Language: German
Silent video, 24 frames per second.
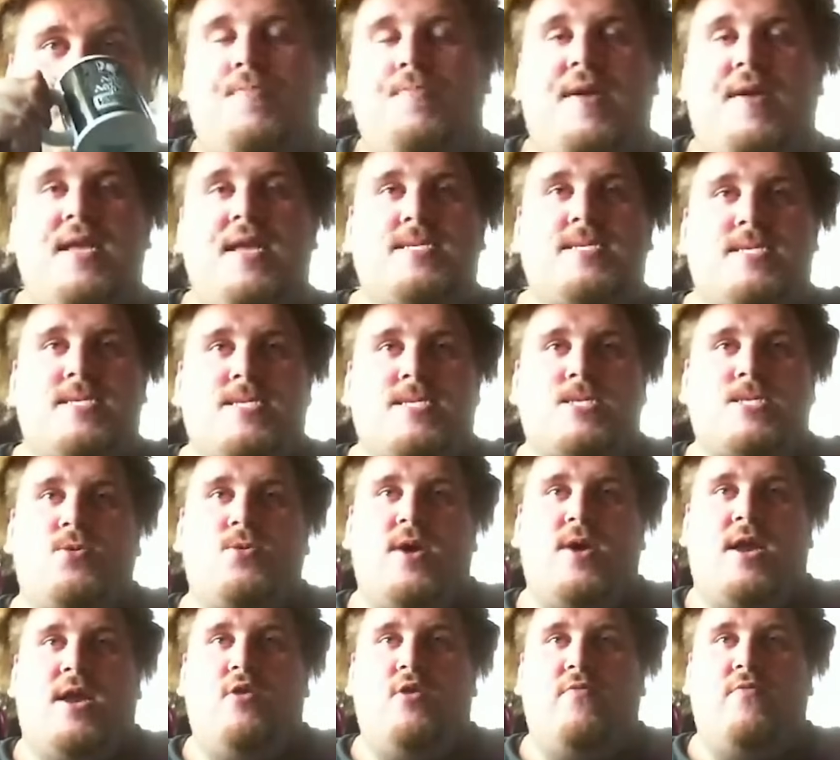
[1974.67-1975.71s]
Spätestens
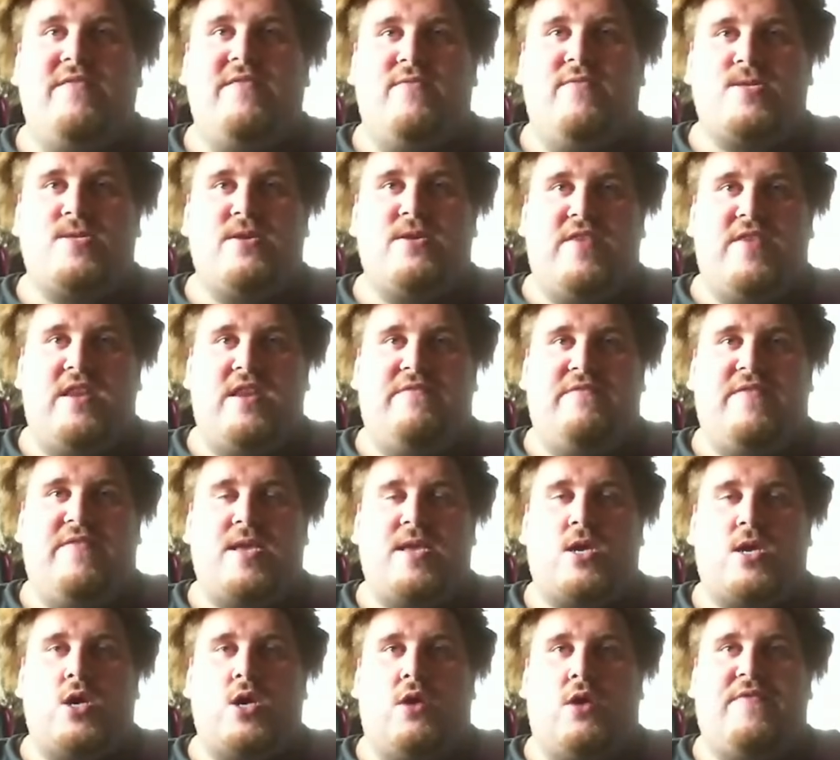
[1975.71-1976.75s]
zu Halloween wird es auf jeden Fall
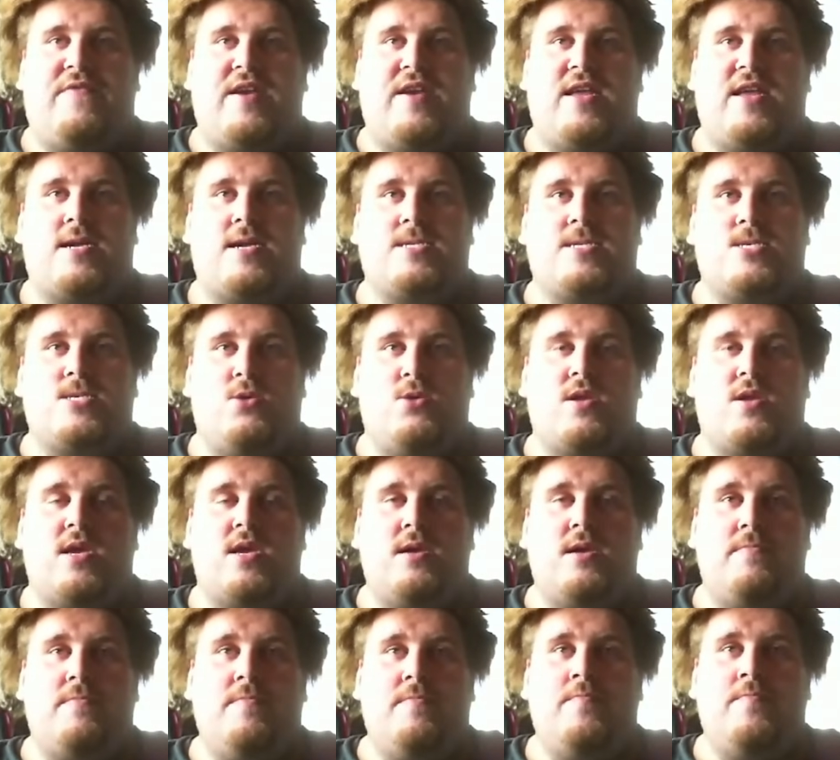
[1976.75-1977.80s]
eine Crowdfunding-Aktion
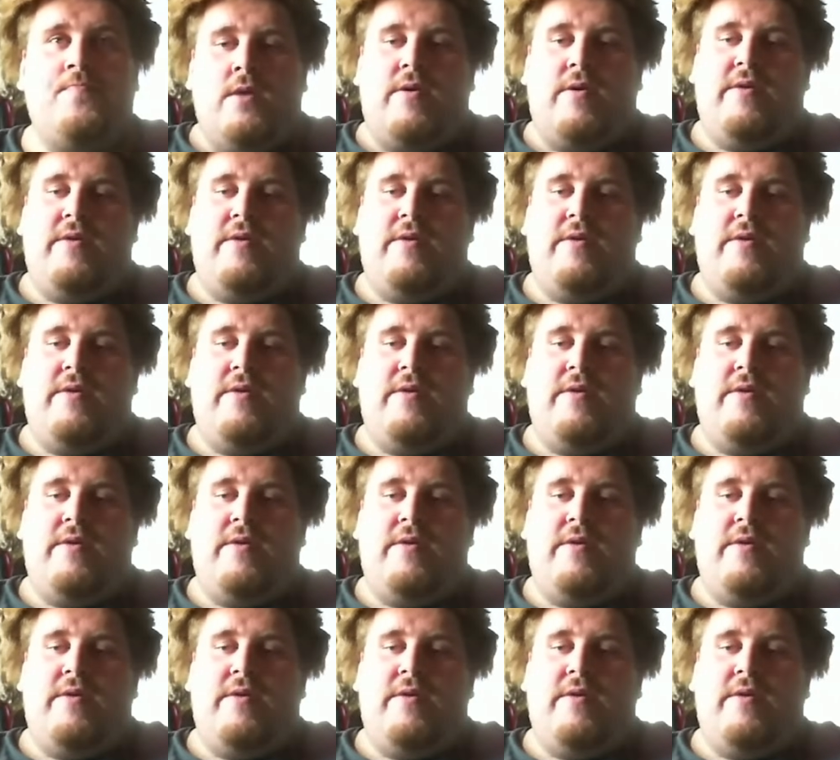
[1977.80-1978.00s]
geben.